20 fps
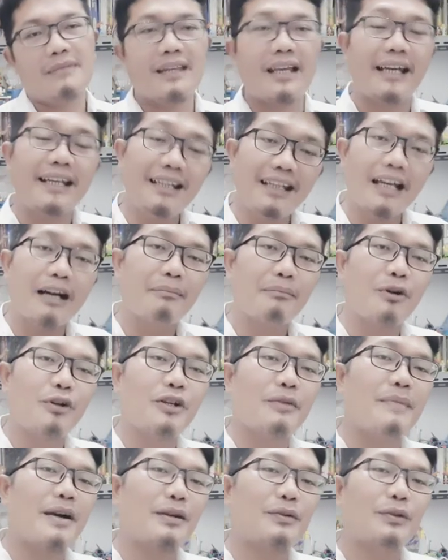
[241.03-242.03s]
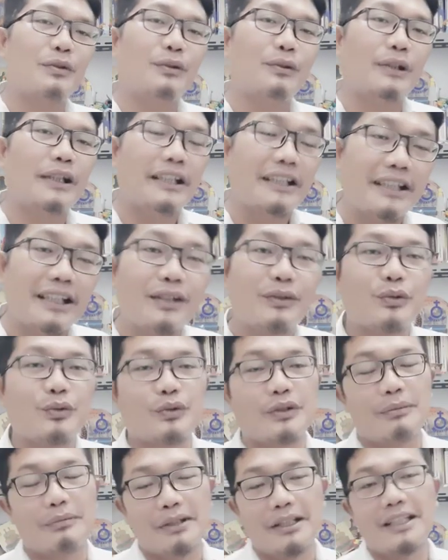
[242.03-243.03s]
Nah ini yang mau dimaksud oleh
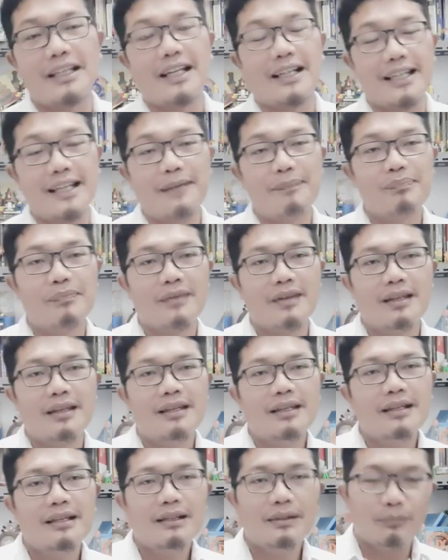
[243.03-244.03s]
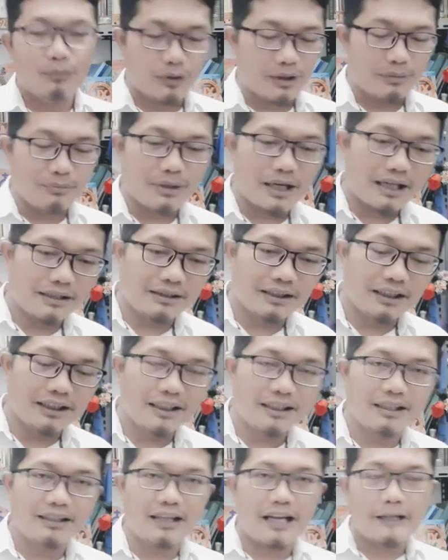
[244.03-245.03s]
Yesus Amanginang ya. Bukan berarti
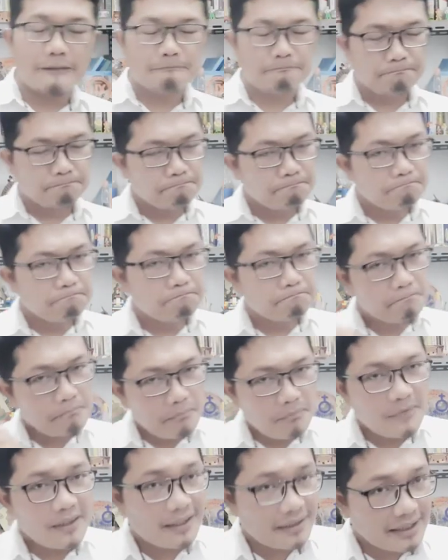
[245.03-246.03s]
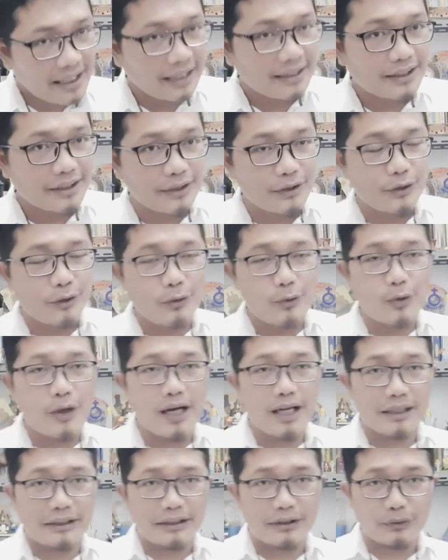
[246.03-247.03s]
ini kita saat ini
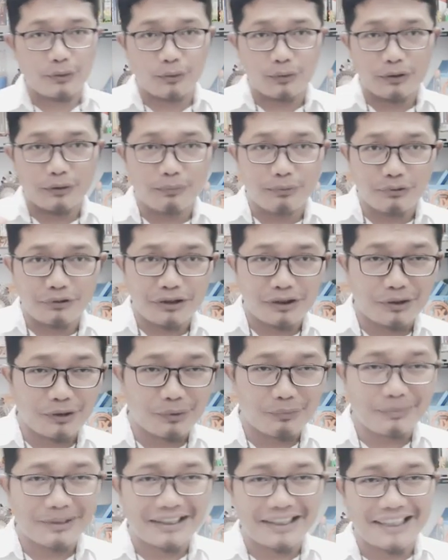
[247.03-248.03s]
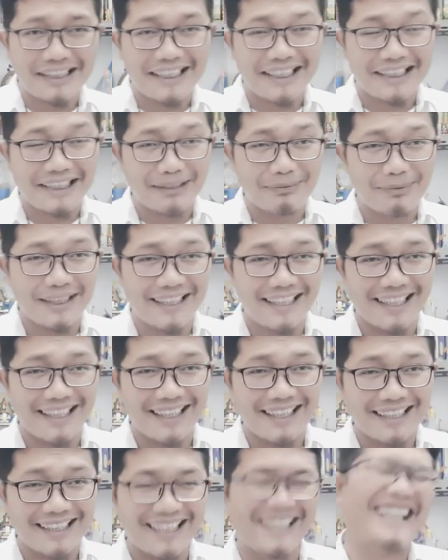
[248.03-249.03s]
juga ada suatu ibu sikom mata naya dia
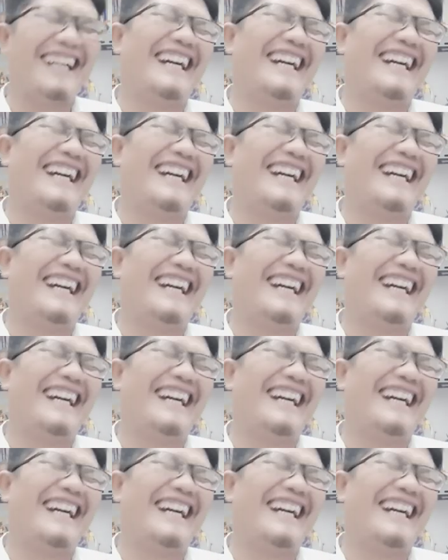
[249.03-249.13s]
Inang ada.